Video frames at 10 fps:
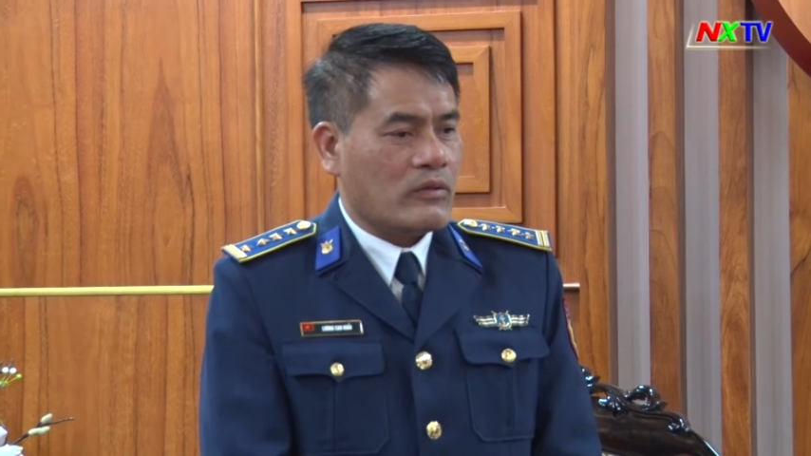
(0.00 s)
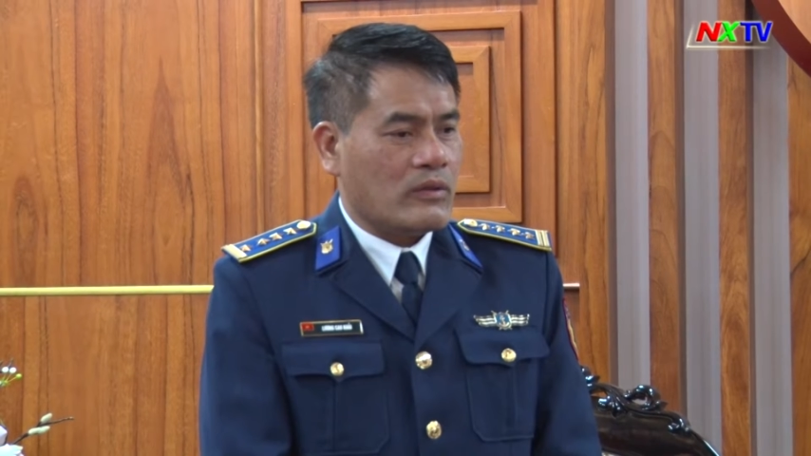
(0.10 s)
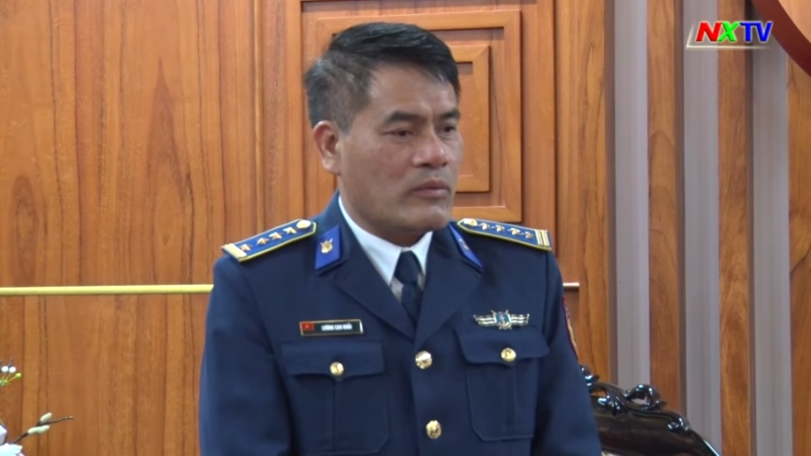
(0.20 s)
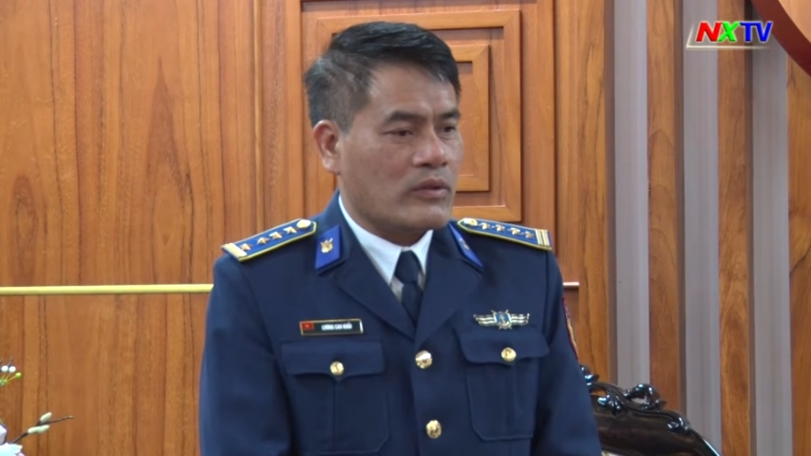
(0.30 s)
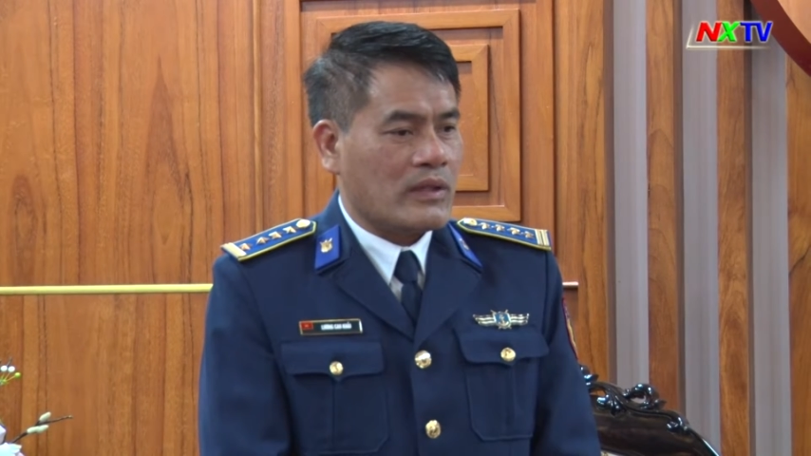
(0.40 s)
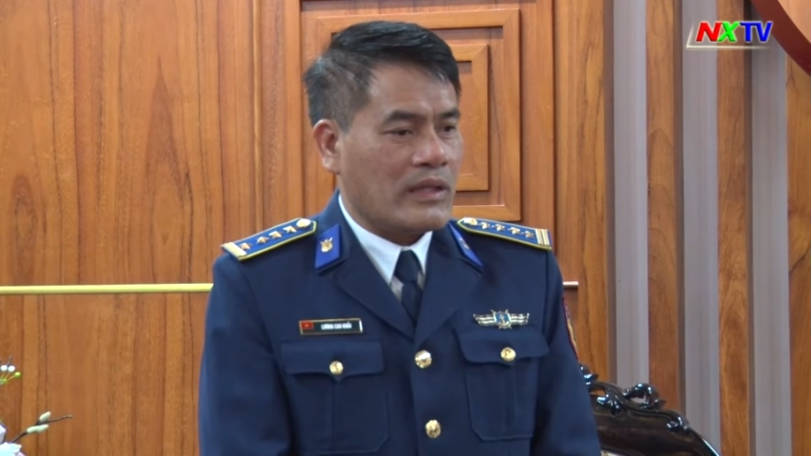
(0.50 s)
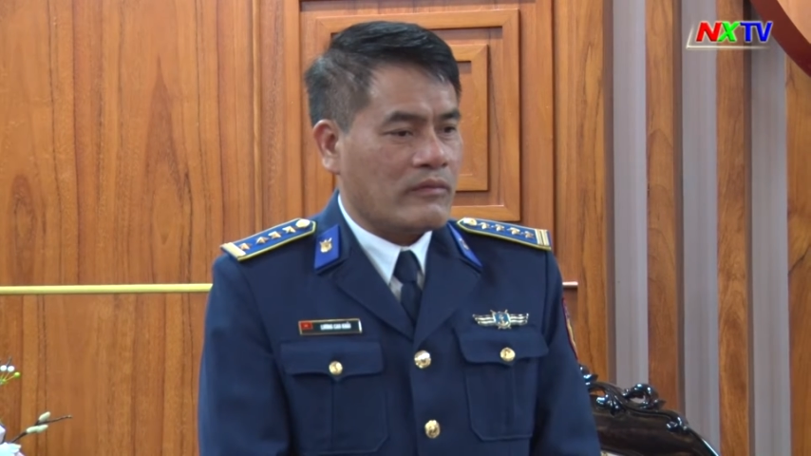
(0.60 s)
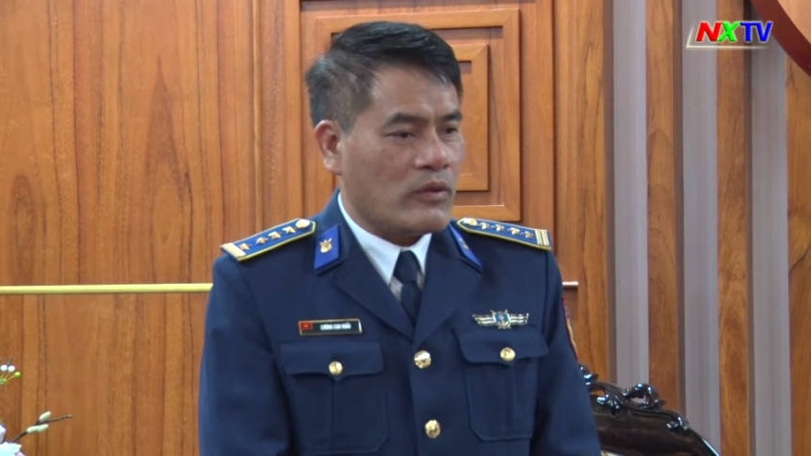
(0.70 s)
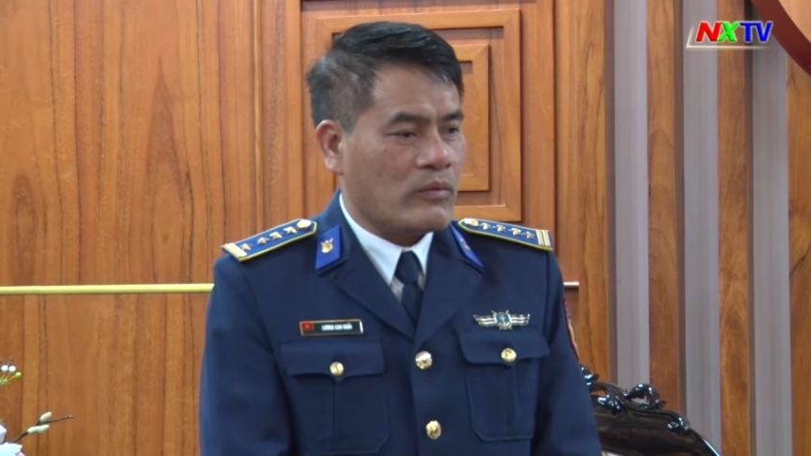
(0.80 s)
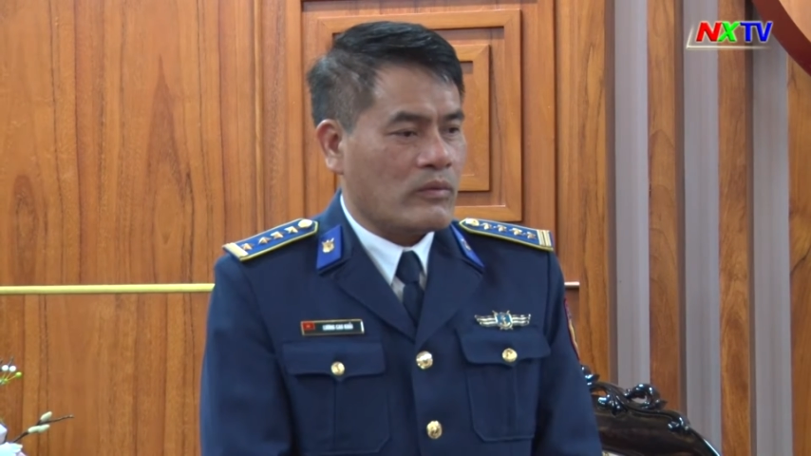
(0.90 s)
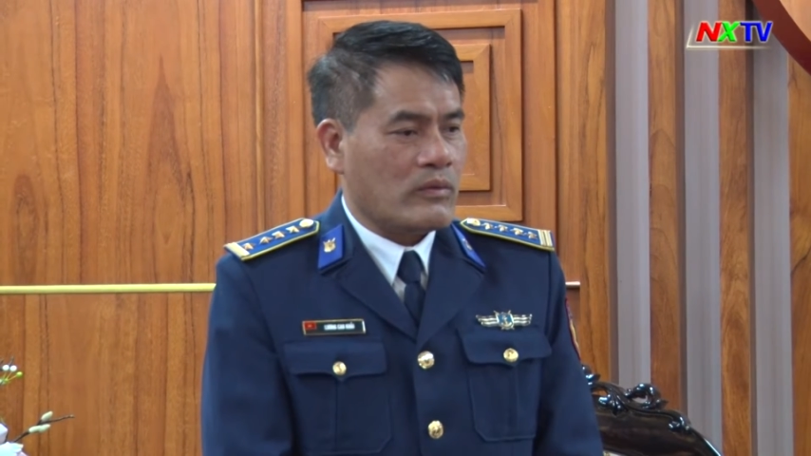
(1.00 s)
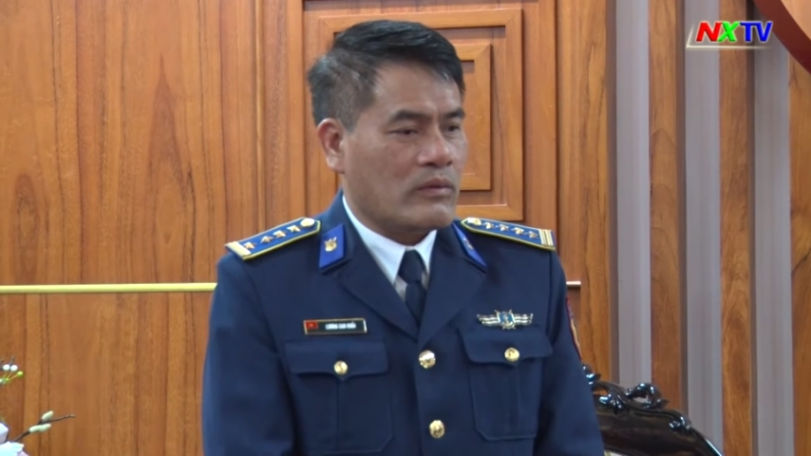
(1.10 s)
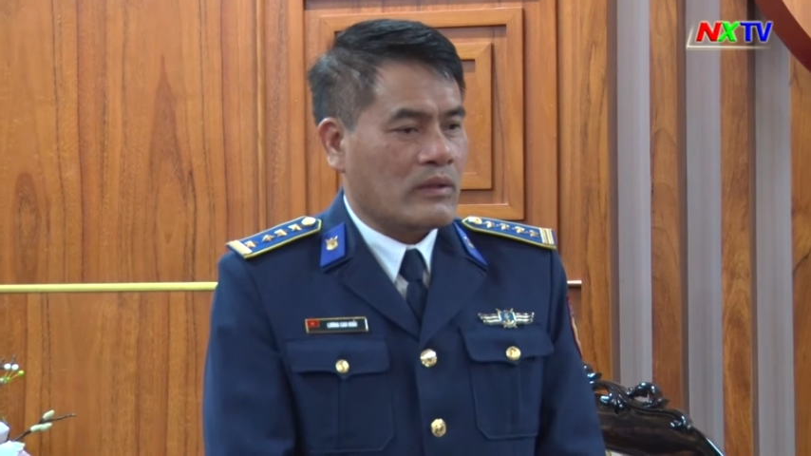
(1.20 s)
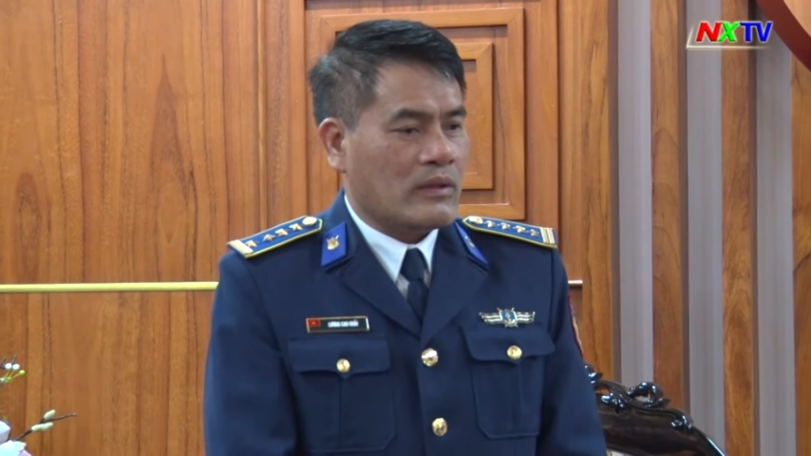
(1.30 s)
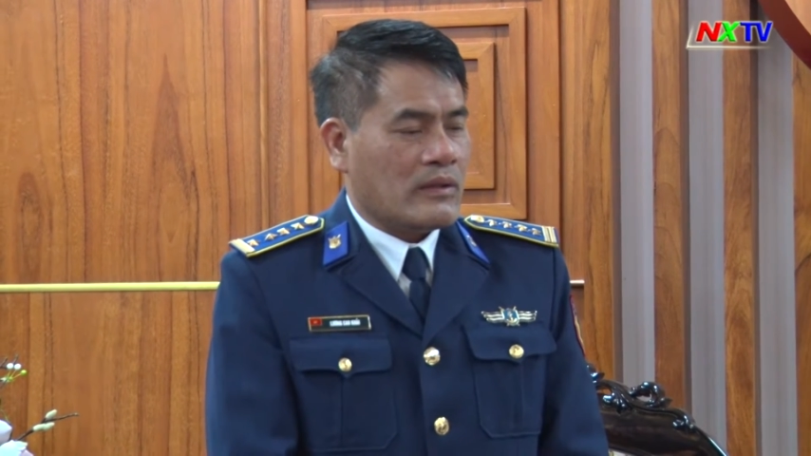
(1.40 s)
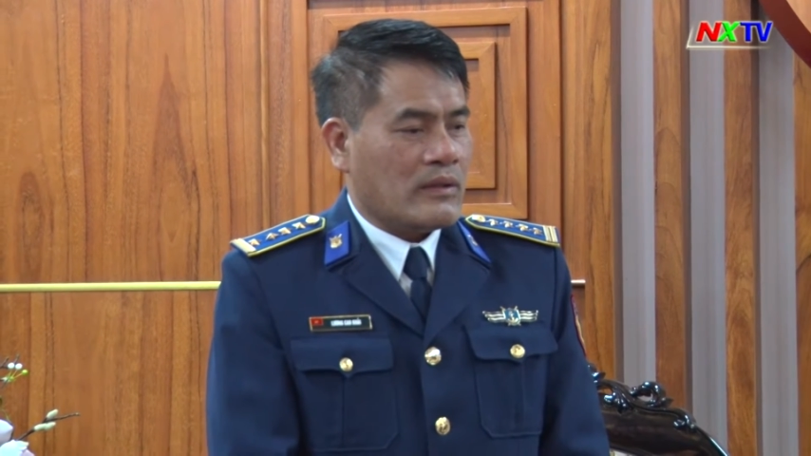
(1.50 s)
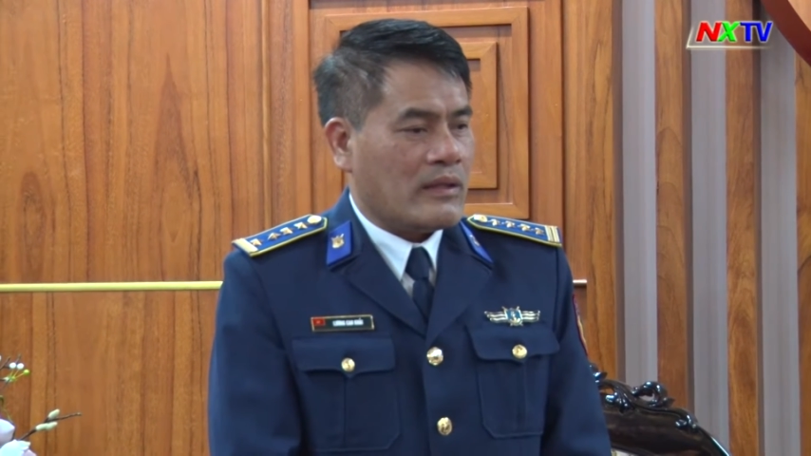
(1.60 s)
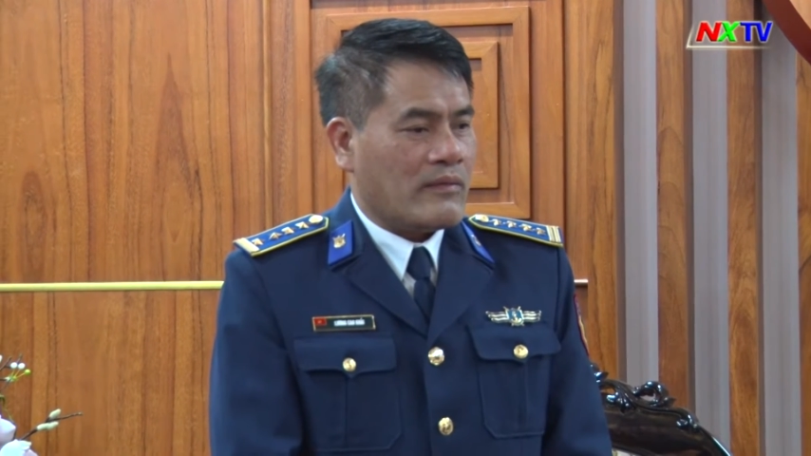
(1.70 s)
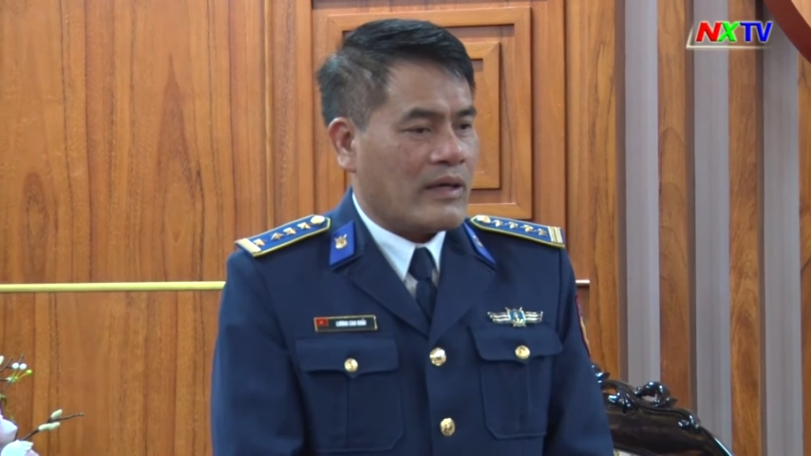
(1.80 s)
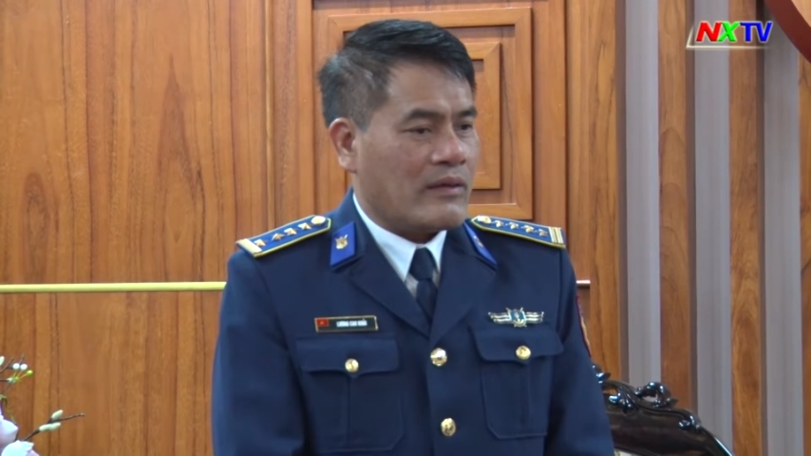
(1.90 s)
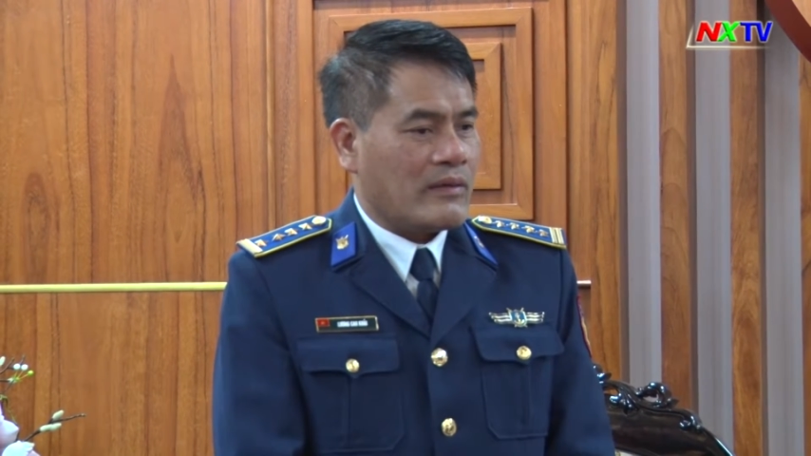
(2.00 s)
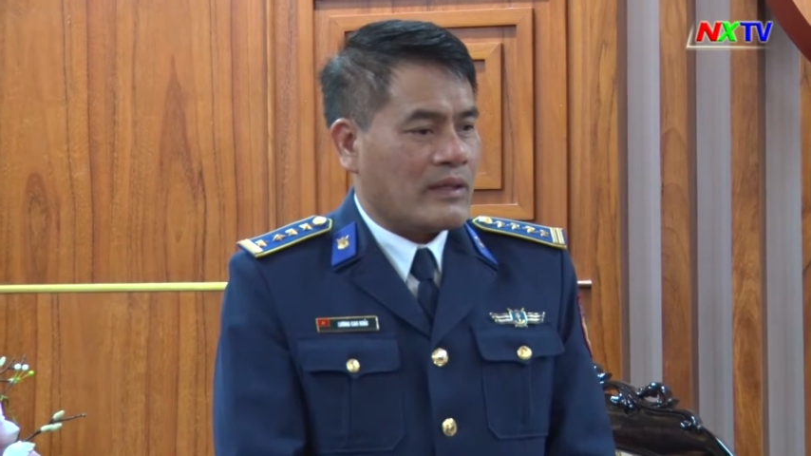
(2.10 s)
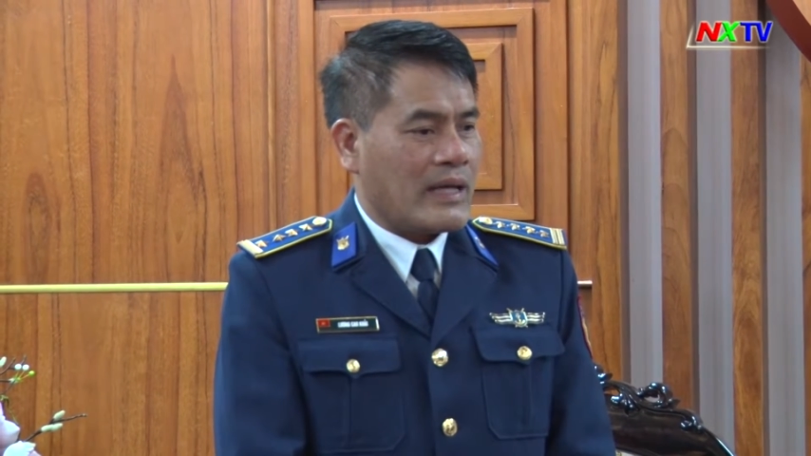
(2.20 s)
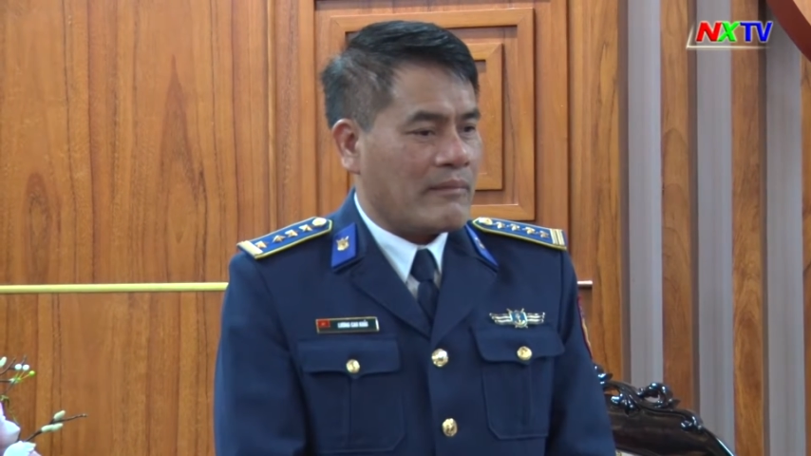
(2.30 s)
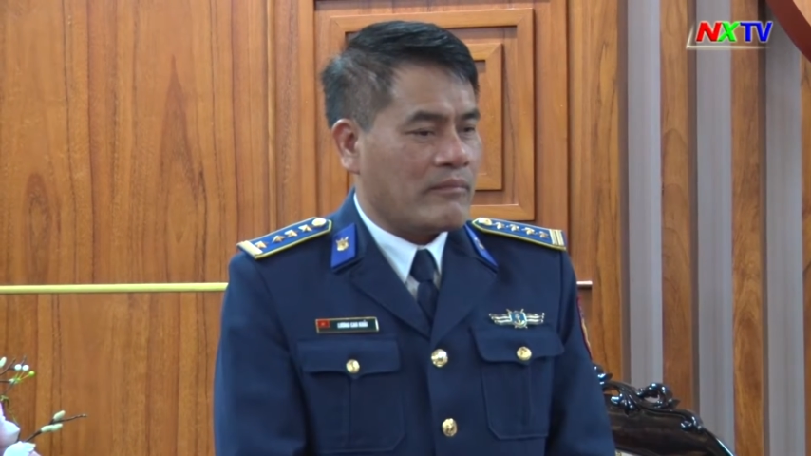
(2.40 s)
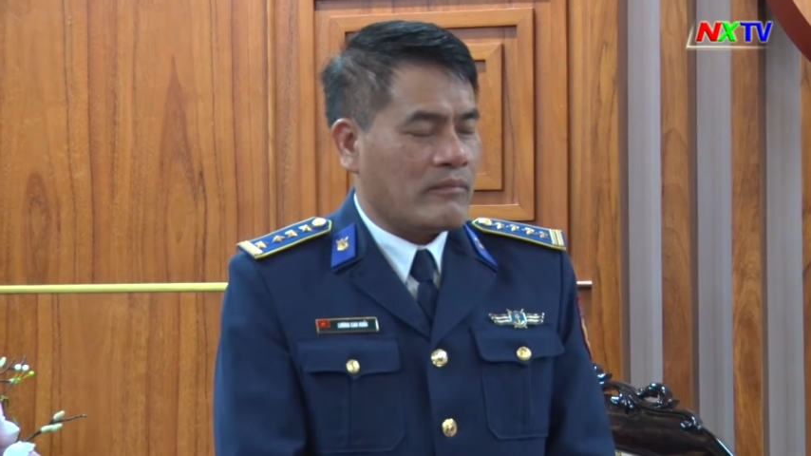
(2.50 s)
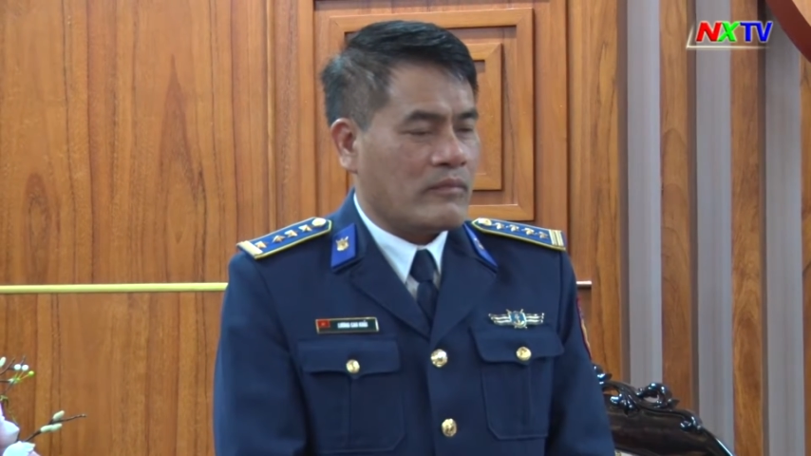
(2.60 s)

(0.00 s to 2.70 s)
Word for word: đã thăm hỏi sức khỏe, cảm ơn sự quan tâm của các